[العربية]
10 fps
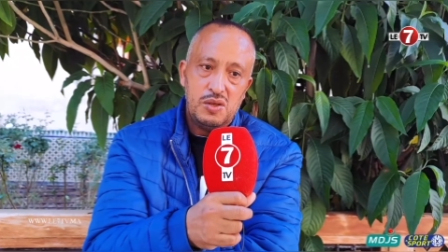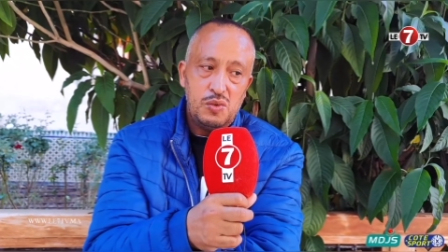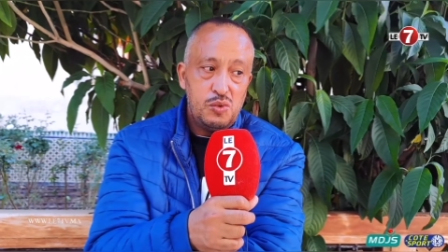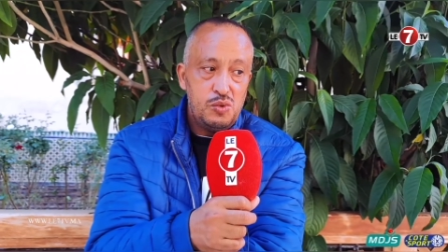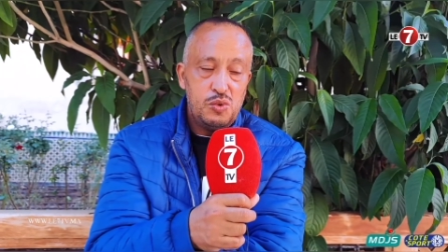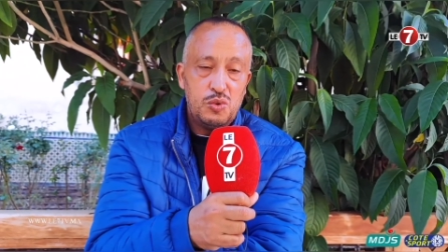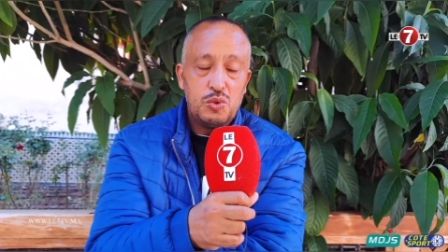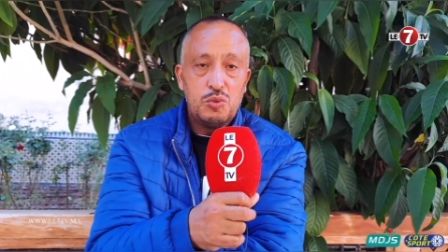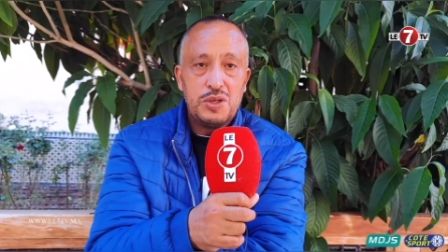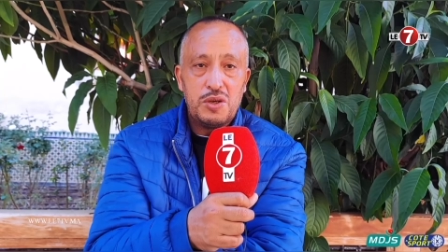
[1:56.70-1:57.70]

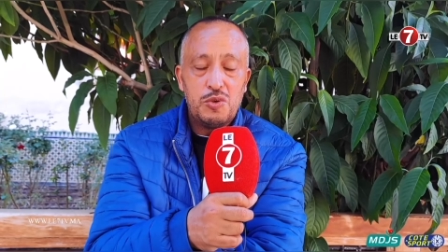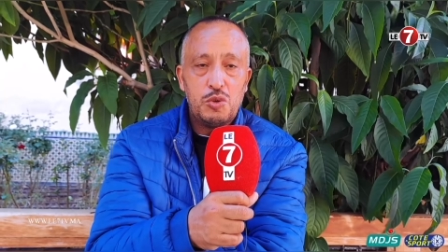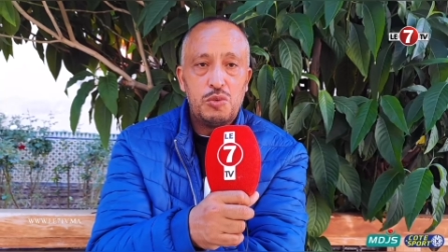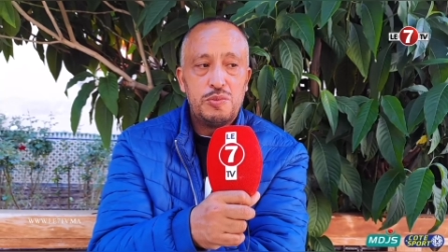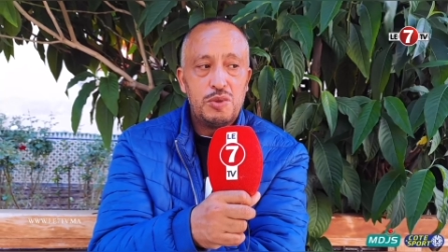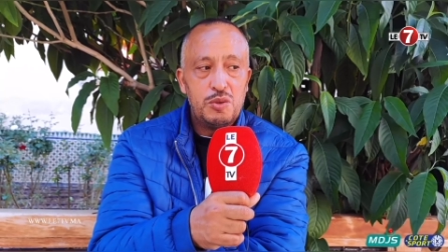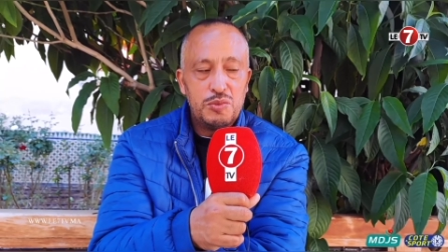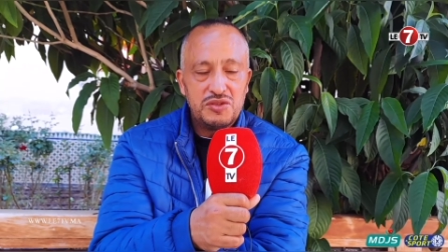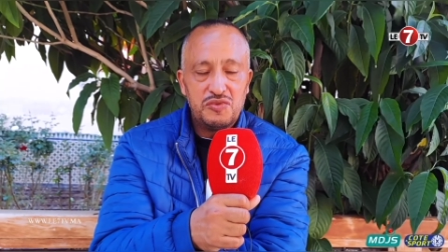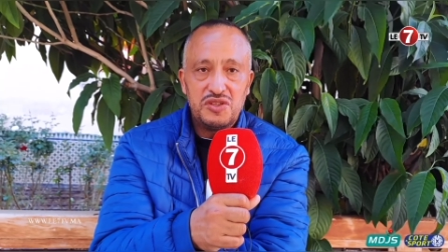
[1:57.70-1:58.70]

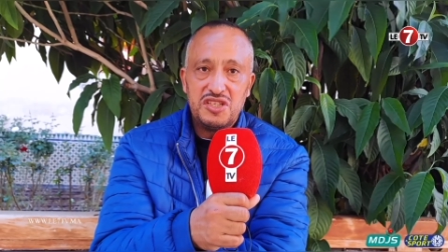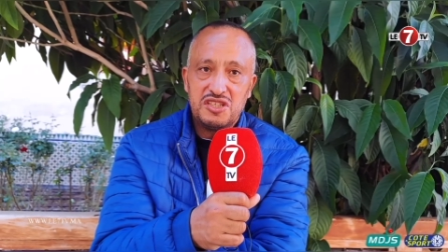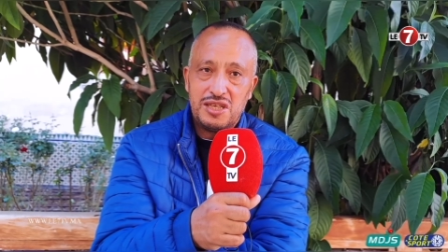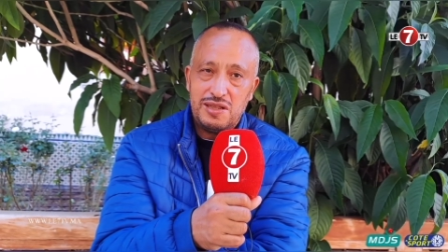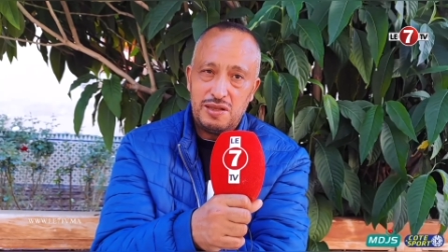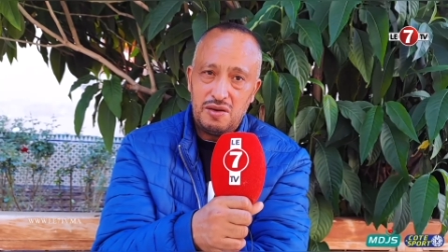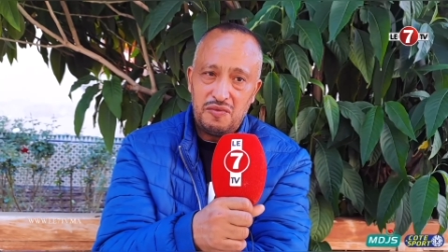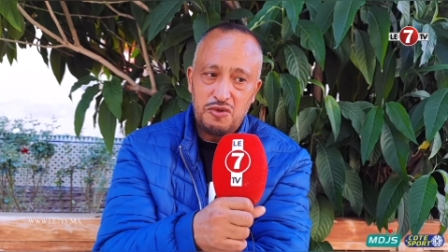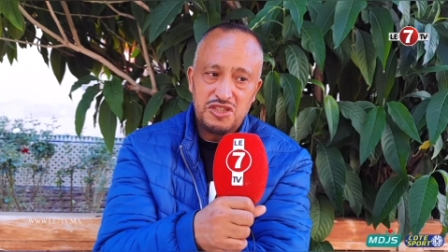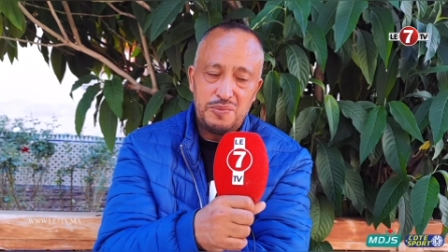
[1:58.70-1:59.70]
وما تفوتنيش هذه
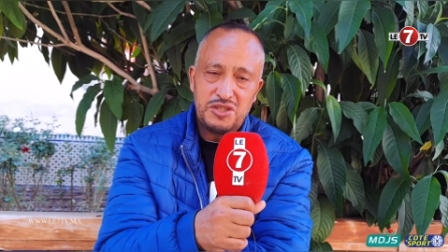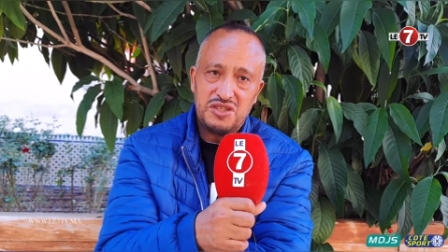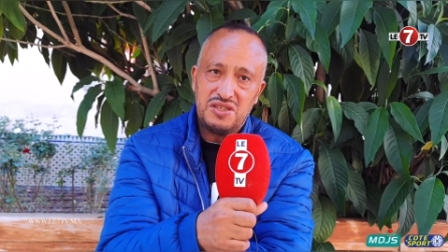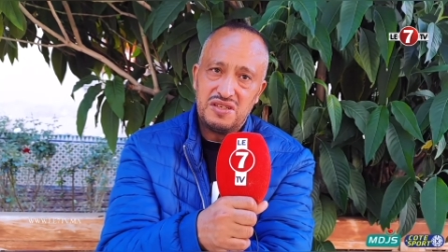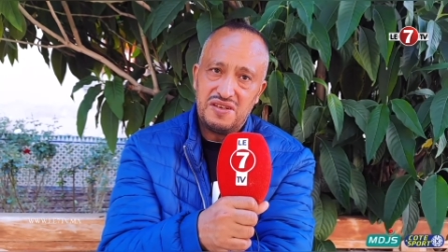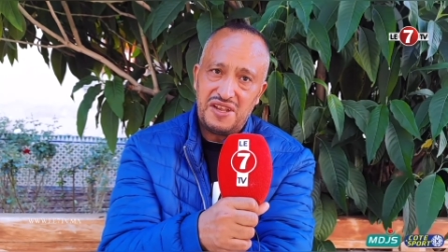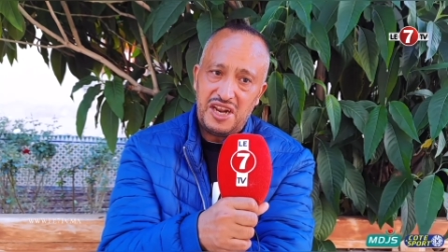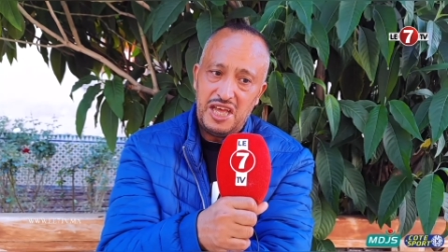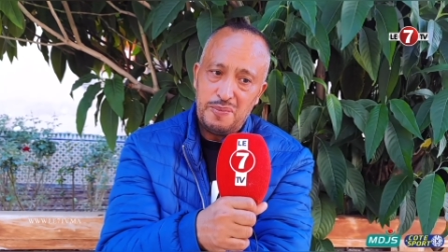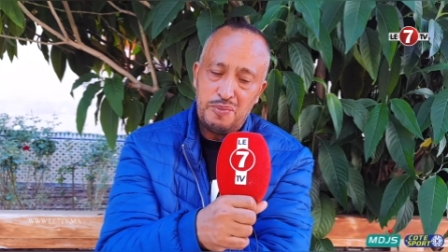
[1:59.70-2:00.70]
الفرصه باش
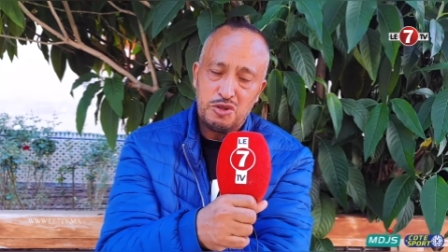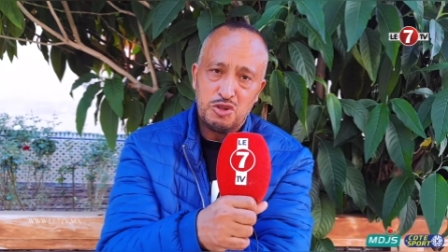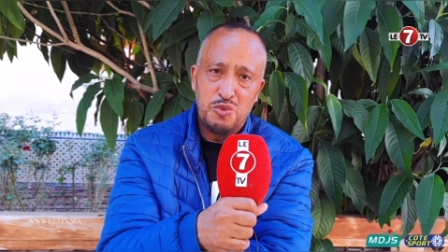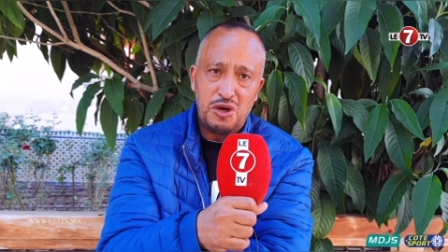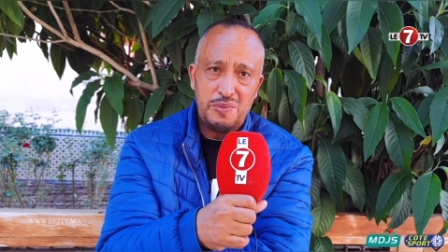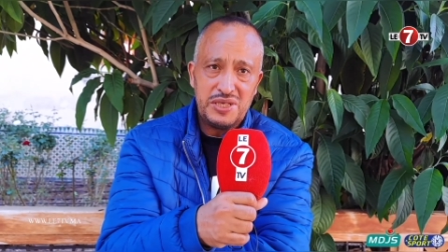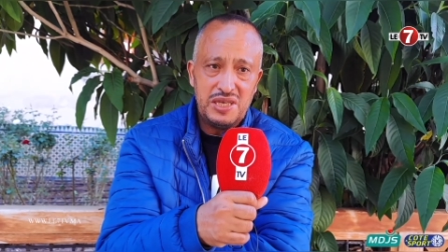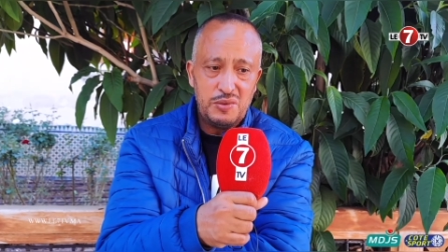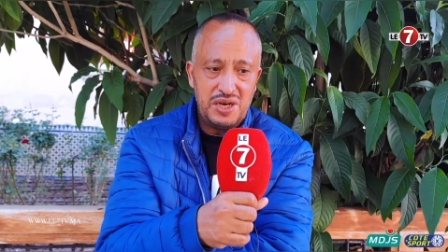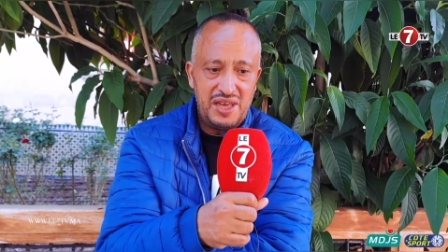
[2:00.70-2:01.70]
نرحب بالجمهور
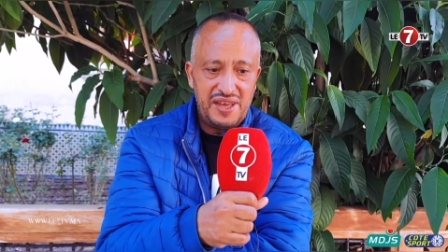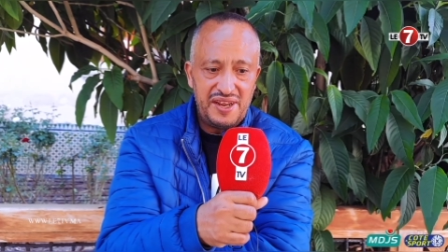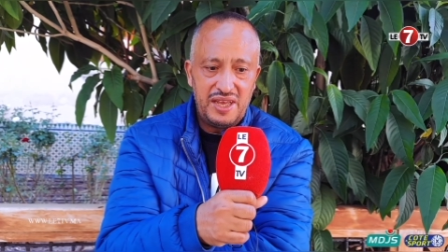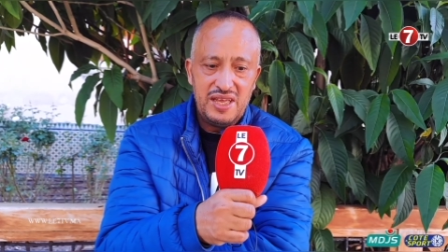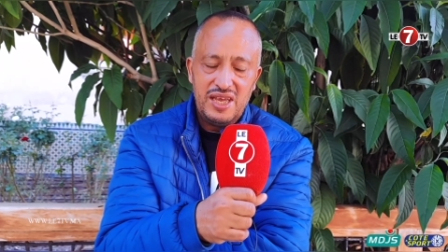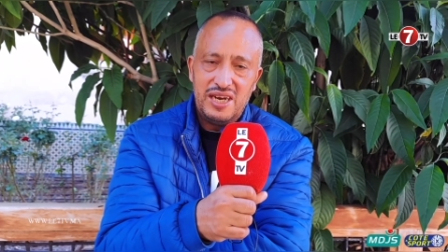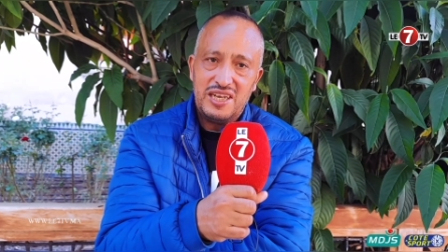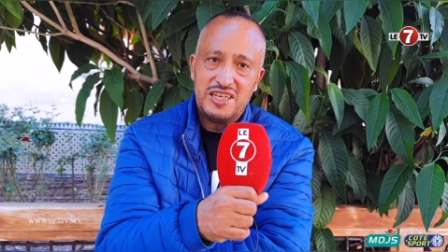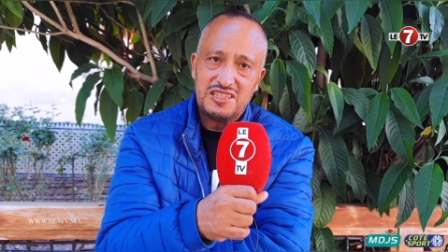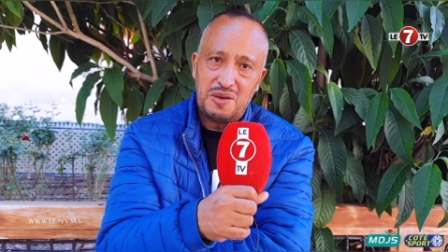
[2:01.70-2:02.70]
البيضاوي العريق اللي
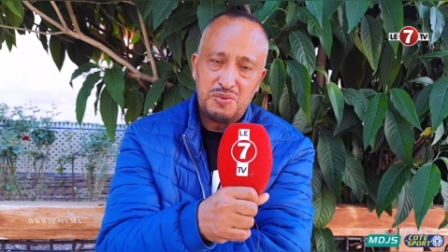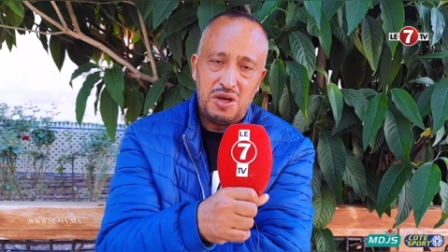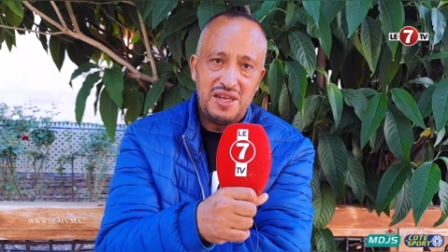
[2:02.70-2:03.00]
كتربطوا